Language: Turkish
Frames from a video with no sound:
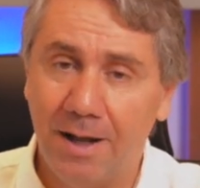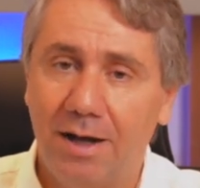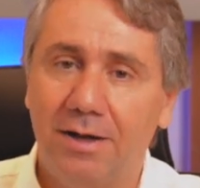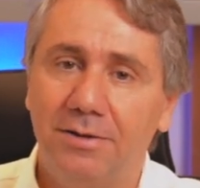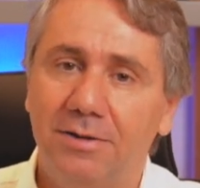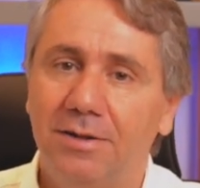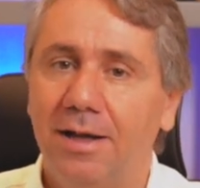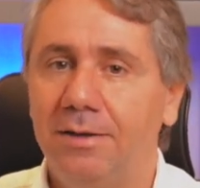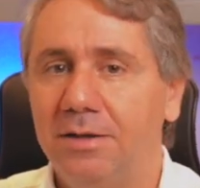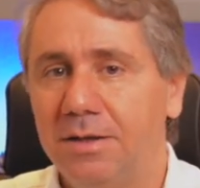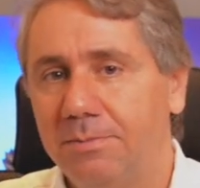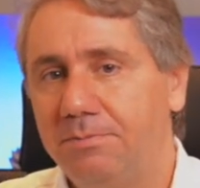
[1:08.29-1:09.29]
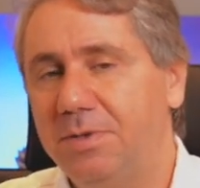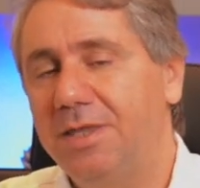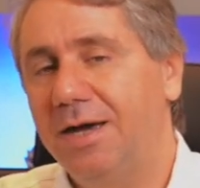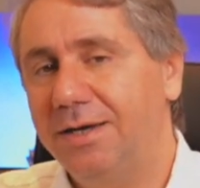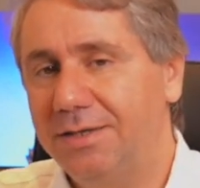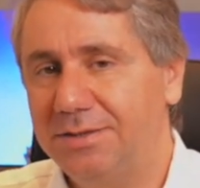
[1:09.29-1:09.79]
ardından bir
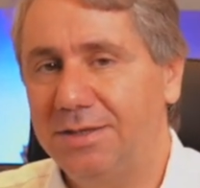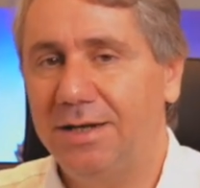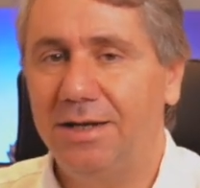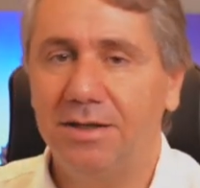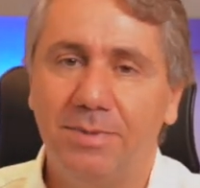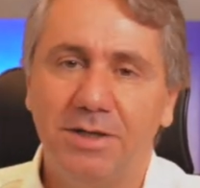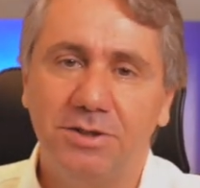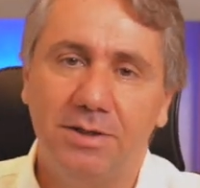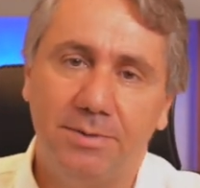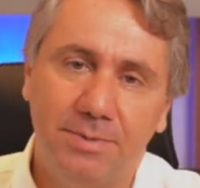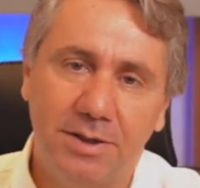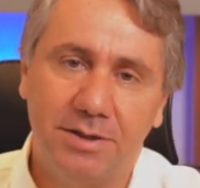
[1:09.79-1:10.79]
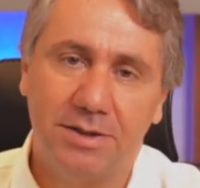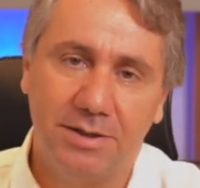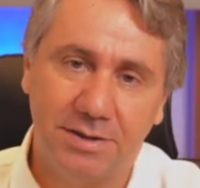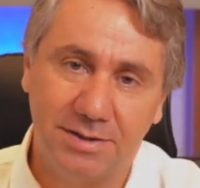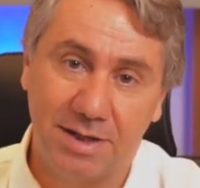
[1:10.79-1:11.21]
dahaki sene ya da başka bir e,